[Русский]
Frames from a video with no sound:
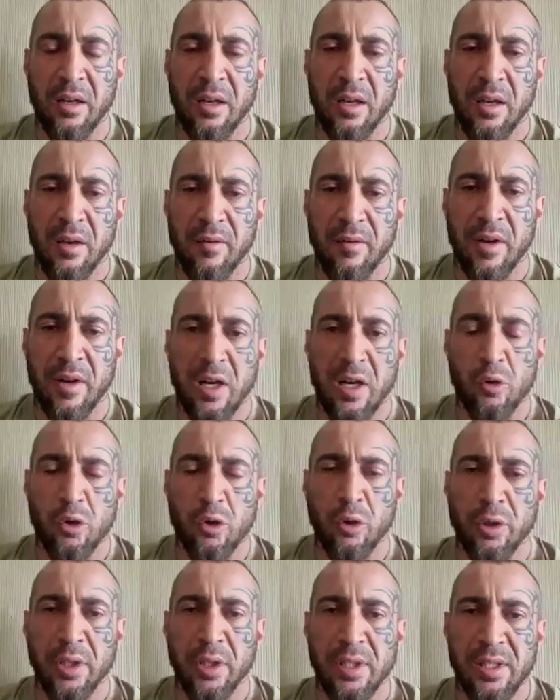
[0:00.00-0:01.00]

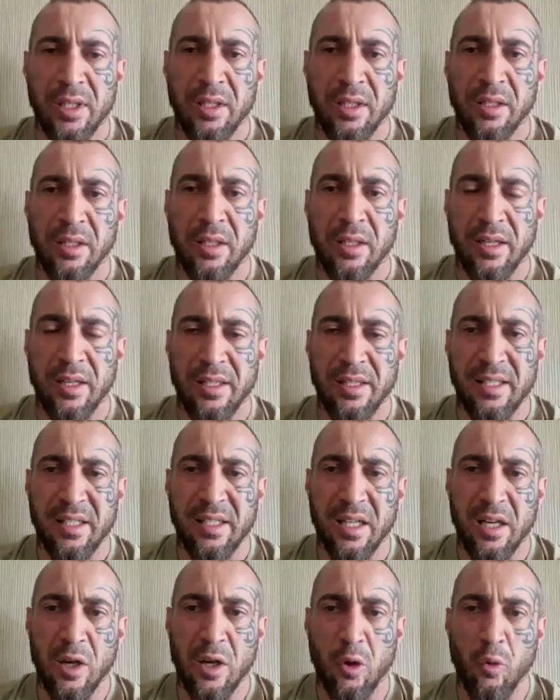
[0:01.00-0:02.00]
вооруженных сил
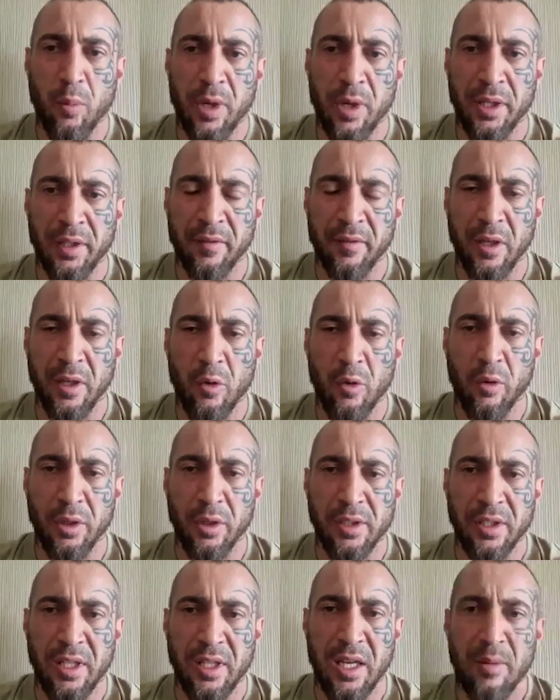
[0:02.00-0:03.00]
российских оккупантов
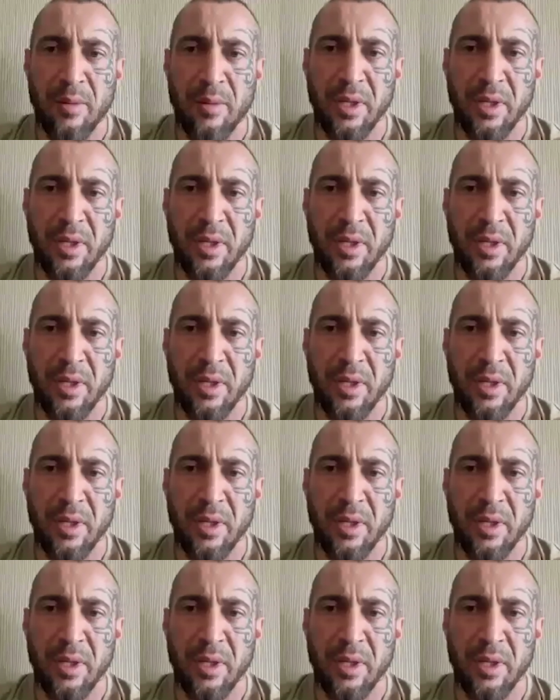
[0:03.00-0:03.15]
находится там,